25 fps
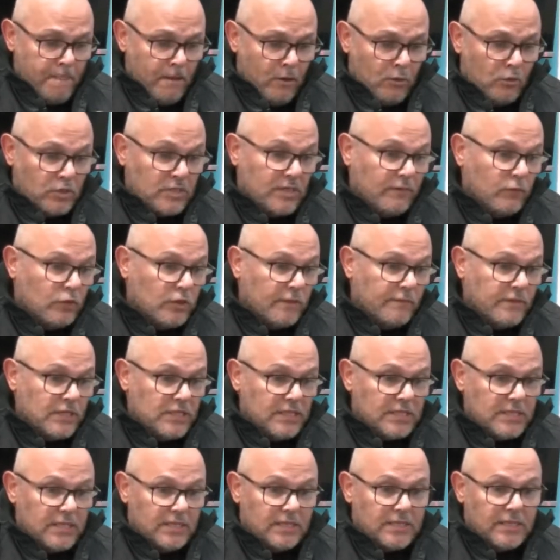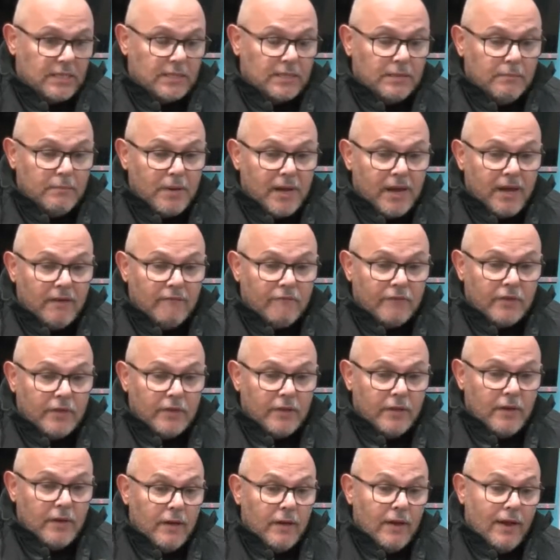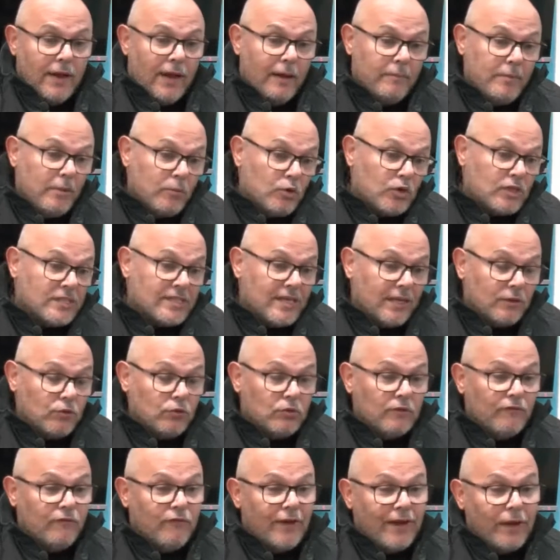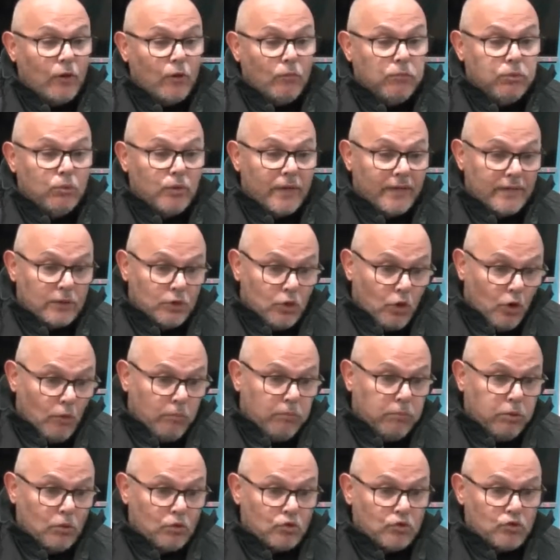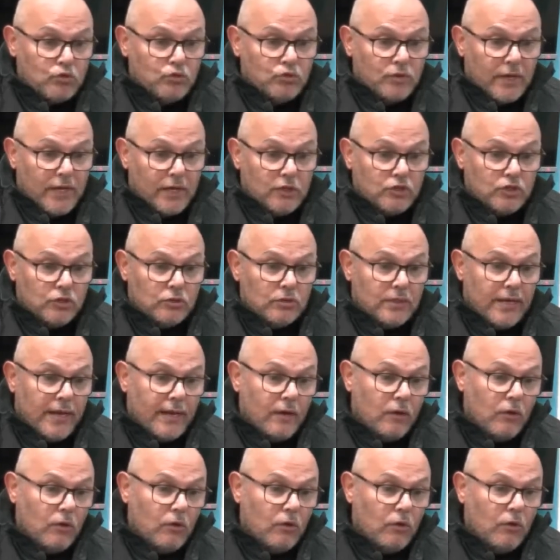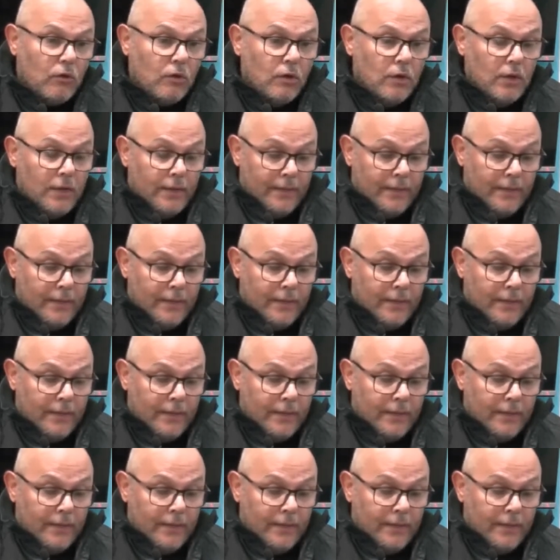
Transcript: Questa volta invece siamo stati bravi, abbiamo rischiato di farlo pure dopo su un calcio d'angolo